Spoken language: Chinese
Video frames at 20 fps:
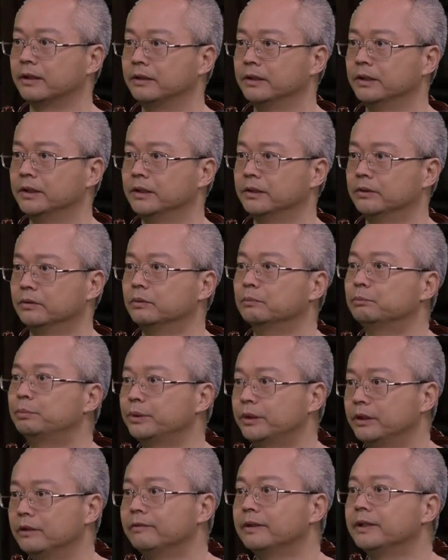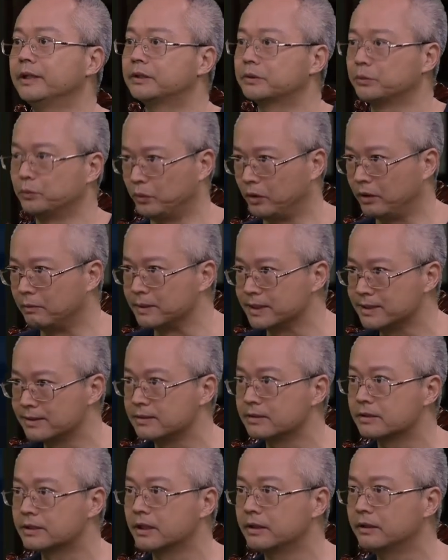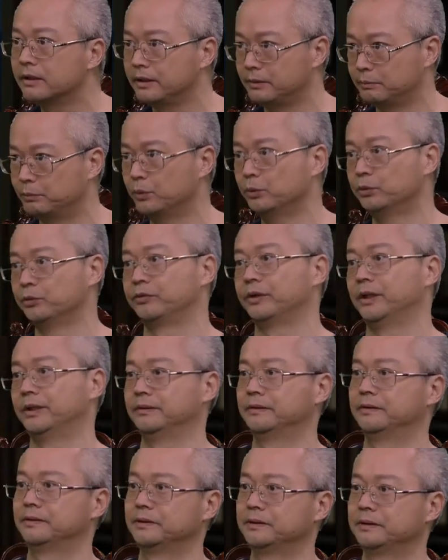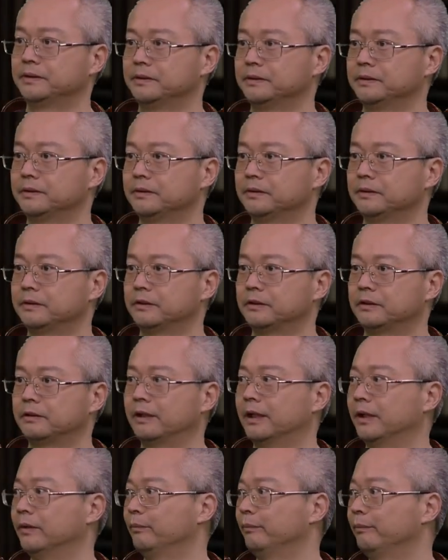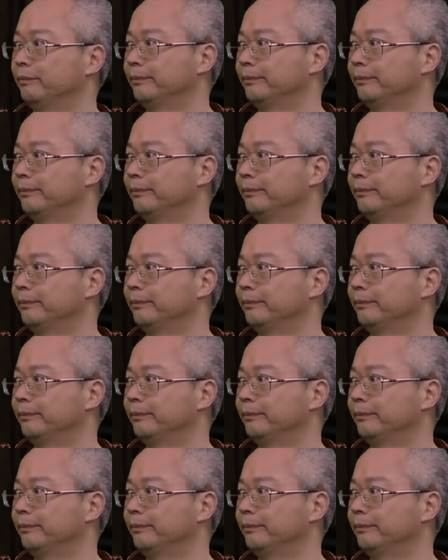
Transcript: 的，我们不认为那是我们自身的一部分，啊。